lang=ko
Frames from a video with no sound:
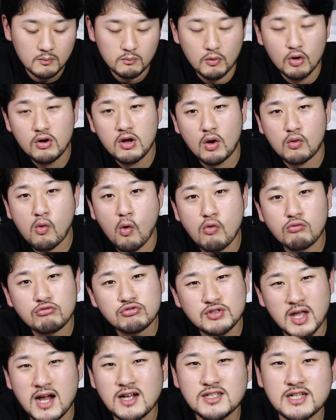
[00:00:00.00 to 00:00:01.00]
뭔가
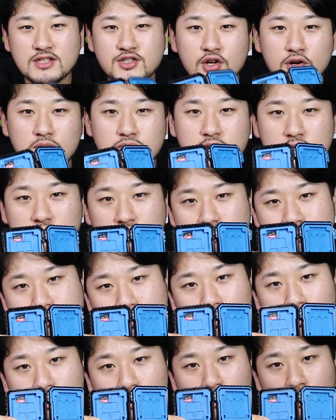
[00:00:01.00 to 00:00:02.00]
공구 상자처럼
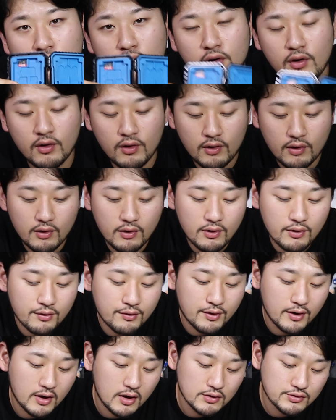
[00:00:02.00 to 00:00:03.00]
생겼어요
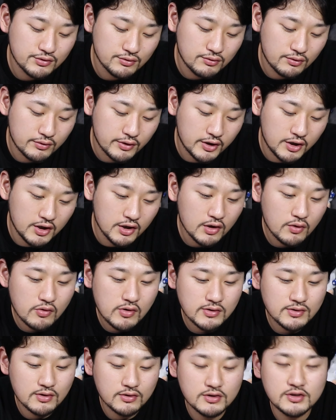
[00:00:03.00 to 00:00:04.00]
그래가지고
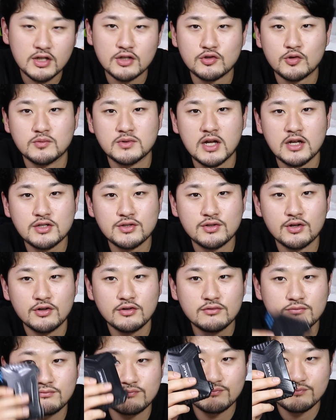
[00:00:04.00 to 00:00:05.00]
귀여워서 그냥 좀 샀어요